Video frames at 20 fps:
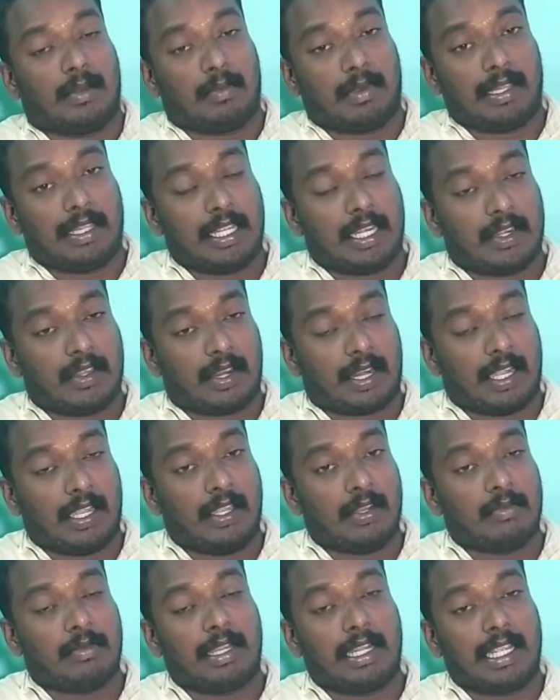மத்தியானம்
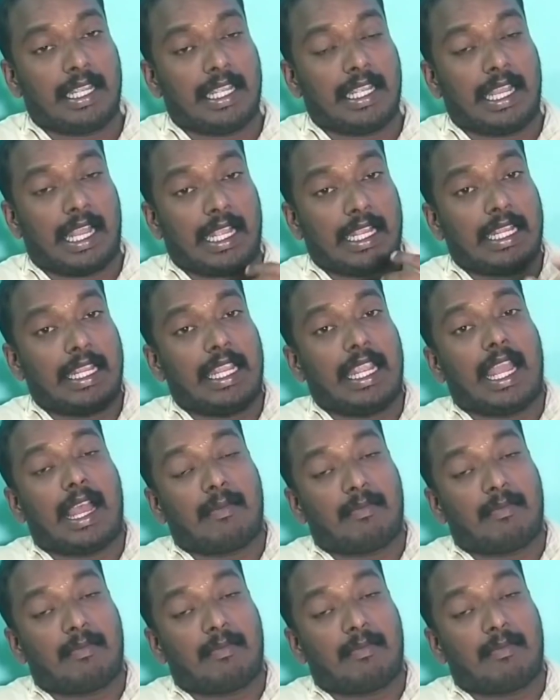ரெண்டு மணிக்கு அங்கேயே